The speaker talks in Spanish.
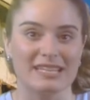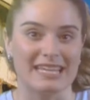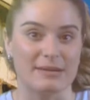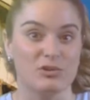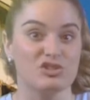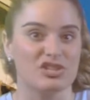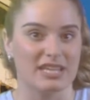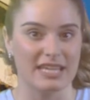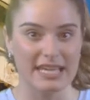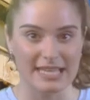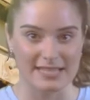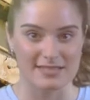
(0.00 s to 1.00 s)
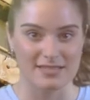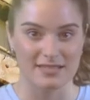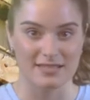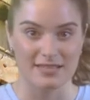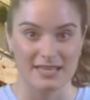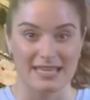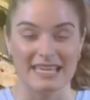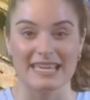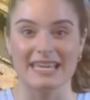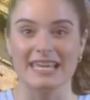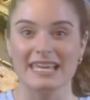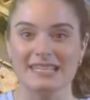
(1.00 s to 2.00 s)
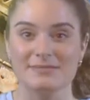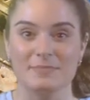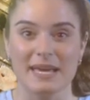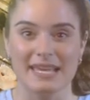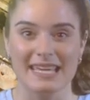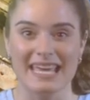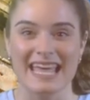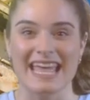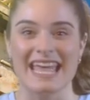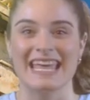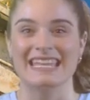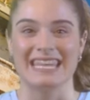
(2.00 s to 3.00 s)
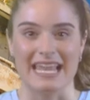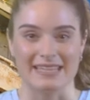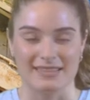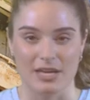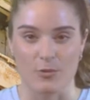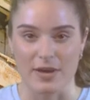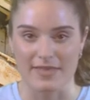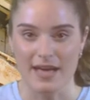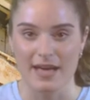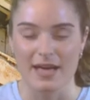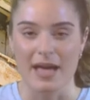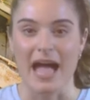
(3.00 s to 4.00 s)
tenemos iris. Iris viene de la antigüedad